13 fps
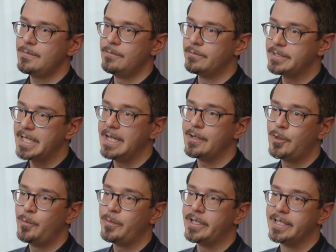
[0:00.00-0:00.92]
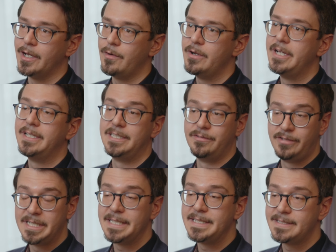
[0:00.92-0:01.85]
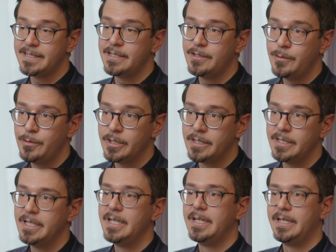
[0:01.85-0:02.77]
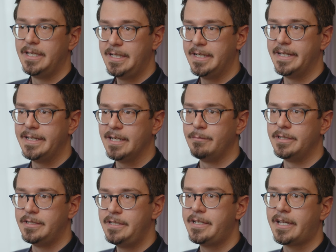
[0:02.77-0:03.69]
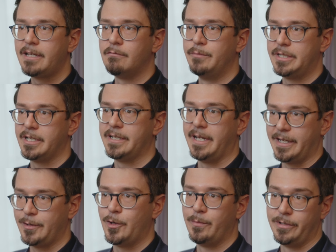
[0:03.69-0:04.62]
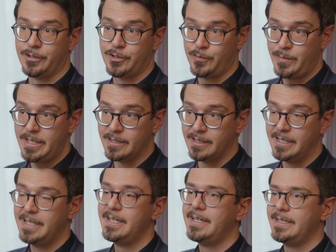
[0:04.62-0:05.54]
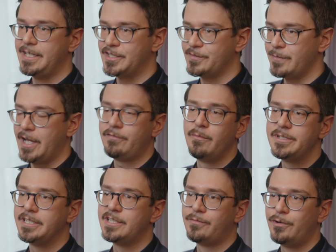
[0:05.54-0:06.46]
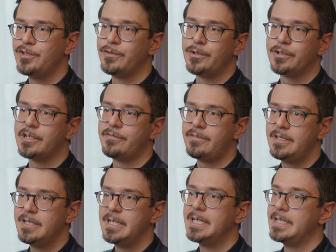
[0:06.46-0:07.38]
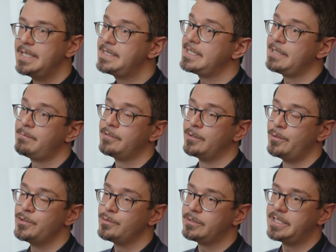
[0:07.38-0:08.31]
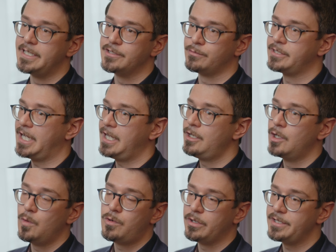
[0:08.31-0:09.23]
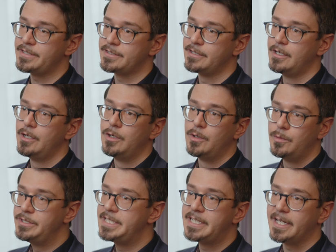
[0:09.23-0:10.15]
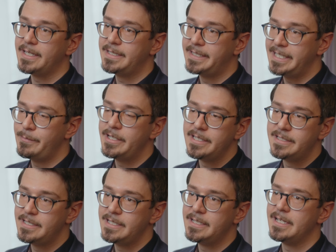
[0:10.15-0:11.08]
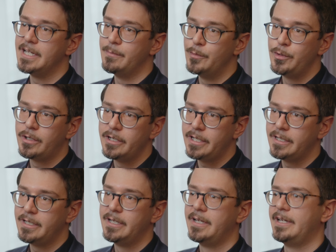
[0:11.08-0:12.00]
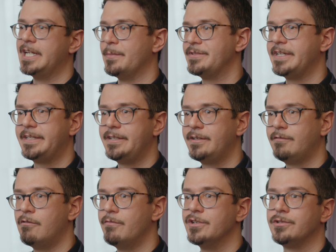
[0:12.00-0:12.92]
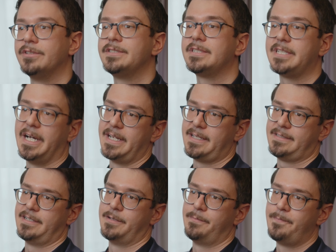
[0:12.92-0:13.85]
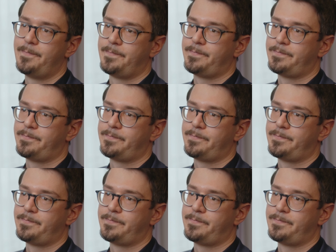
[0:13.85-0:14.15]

Und da kommen genau die finanziellen Hürden in Ländern mit niedrigem und mittleren Einkommen ins Spiel. Die smartphone-basierte Fundesfotografie ist eben eine Lösung, die ist total low-cost und sie kann Telemedizin ermöglichen in einem Setting, wo wir sonst gar nichts haben.